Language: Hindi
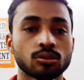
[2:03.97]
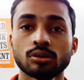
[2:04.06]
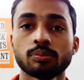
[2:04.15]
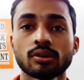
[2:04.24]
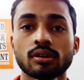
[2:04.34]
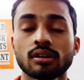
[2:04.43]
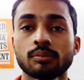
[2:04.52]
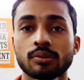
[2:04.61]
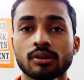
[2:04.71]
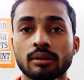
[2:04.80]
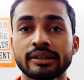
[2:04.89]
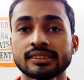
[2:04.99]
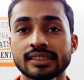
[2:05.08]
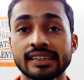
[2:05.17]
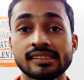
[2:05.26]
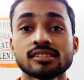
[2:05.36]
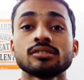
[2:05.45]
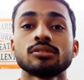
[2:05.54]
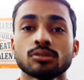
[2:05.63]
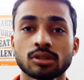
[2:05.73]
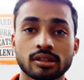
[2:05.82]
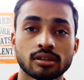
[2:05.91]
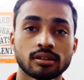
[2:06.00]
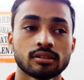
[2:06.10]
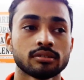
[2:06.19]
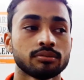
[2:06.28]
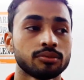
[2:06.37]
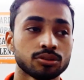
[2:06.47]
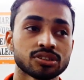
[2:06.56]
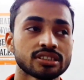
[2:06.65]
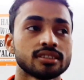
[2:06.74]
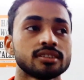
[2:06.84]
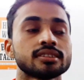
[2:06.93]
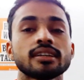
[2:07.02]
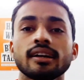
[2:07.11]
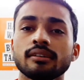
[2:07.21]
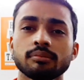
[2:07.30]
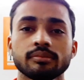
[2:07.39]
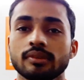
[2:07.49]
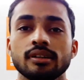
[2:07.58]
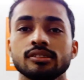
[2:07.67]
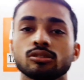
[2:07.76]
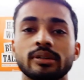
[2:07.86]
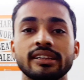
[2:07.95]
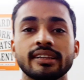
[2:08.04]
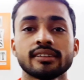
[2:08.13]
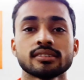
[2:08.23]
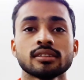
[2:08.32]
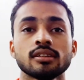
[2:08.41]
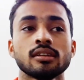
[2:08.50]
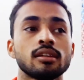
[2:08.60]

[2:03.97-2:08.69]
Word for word: गुड प्रोग्रामिंग स्किल्स ओके यूजर्स ओके एंड सो मेनी थिंग्स